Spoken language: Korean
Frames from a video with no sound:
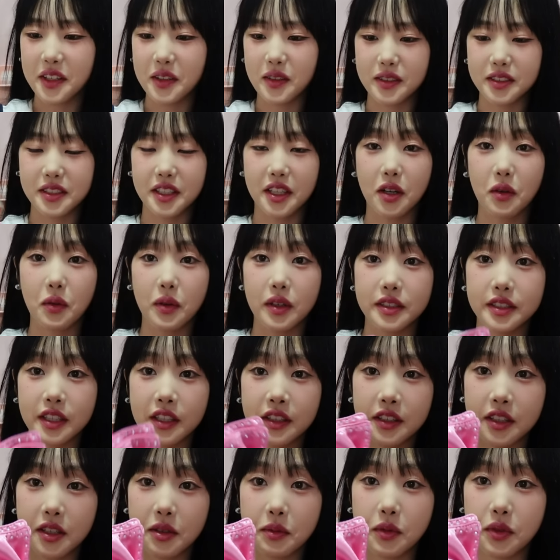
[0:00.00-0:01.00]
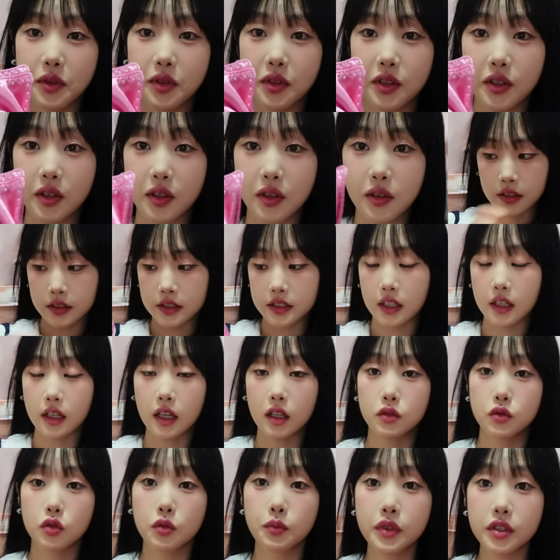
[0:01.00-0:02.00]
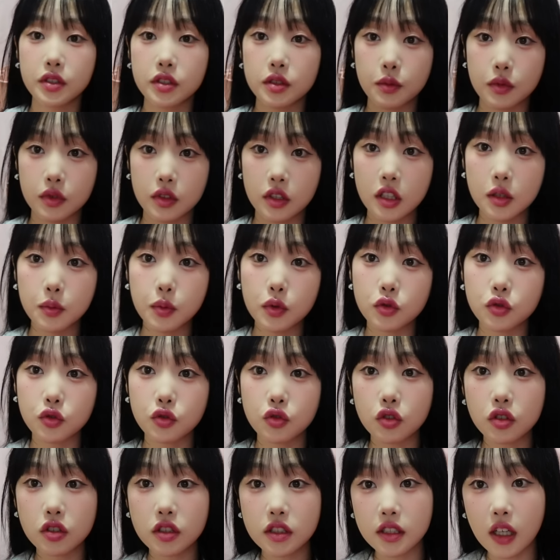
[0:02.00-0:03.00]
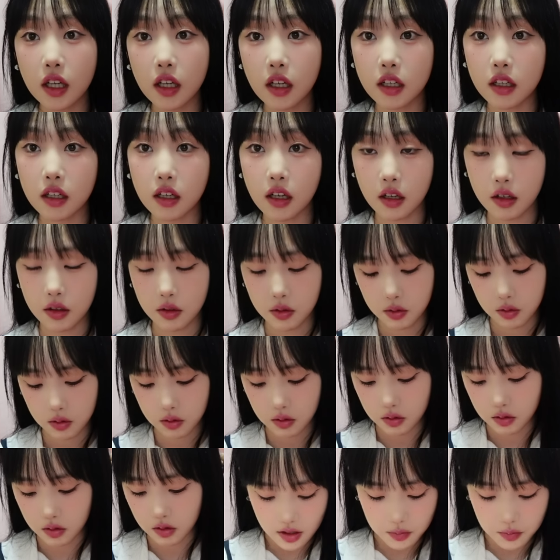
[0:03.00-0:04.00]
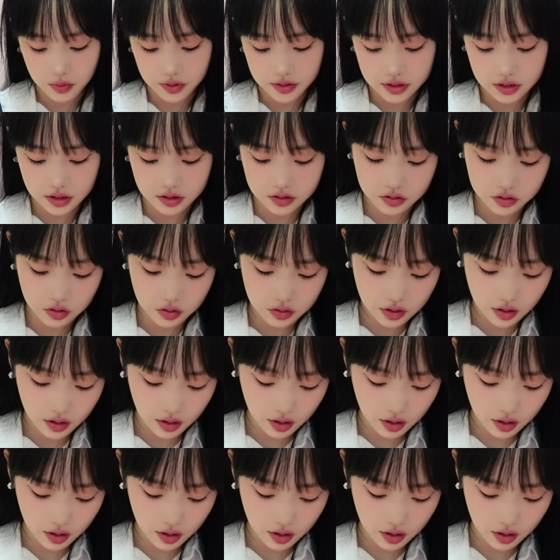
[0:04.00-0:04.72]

이거 제가 왜 샀냐면요. 제가 좀 있으면 일본 출장을 가요. 네, 왠지 그런 데